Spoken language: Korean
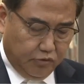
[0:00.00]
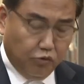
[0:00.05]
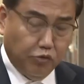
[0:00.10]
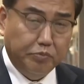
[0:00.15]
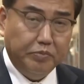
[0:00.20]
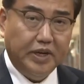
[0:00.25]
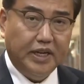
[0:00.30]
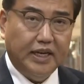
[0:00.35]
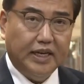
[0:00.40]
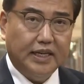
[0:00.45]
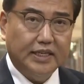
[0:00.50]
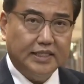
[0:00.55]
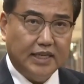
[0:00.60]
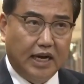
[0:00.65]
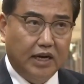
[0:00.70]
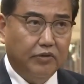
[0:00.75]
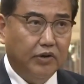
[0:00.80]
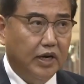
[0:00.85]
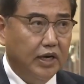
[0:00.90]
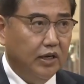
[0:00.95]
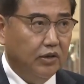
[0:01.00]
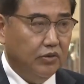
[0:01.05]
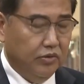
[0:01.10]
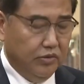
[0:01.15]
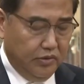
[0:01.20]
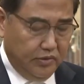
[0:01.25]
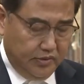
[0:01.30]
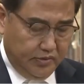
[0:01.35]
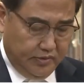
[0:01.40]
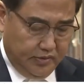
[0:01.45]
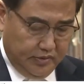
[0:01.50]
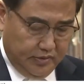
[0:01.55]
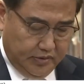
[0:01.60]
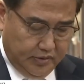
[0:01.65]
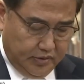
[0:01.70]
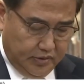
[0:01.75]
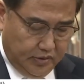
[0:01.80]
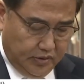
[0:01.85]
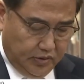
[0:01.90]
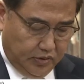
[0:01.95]
국민에게 사과하고
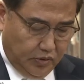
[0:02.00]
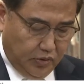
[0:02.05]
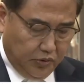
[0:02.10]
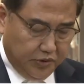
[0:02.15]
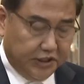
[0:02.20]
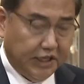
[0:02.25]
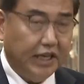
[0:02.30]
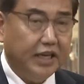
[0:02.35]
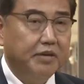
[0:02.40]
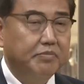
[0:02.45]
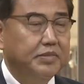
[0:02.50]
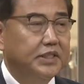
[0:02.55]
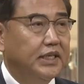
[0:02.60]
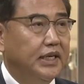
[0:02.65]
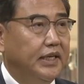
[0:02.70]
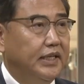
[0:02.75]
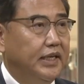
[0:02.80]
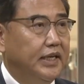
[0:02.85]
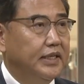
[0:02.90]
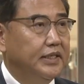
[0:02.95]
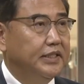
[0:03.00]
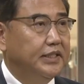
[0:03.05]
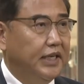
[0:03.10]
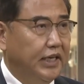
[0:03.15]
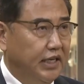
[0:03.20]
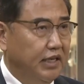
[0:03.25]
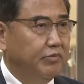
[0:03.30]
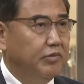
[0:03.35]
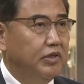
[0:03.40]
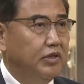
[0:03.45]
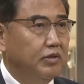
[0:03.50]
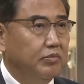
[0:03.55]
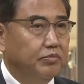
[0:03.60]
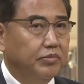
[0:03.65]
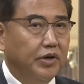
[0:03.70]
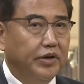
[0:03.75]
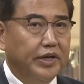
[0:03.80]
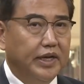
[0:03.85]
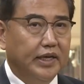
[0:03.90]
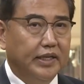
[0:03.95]
또 책임자에 대한 책임을
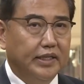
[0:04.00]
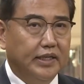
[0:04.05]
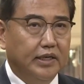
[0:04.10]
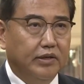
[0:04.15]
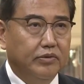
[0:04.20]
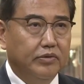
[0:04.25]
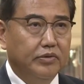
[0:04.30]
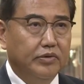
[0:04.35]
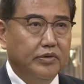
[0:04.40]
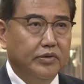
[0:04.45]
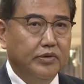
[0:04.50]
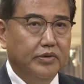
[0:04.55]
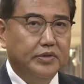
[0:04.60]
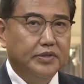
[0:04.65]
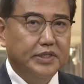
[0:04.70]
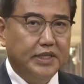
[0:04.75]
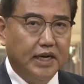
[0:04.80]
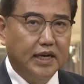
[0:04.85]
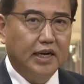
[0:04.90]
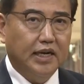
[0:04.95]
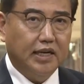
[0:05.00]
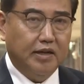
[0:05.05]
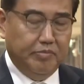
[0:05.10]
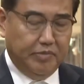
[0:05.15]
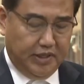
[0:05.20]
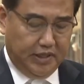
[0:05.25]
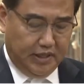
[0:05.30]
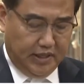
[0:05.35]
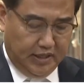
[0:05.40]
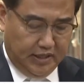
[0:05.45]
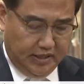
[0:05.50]
물어야 한다고 생각합니다.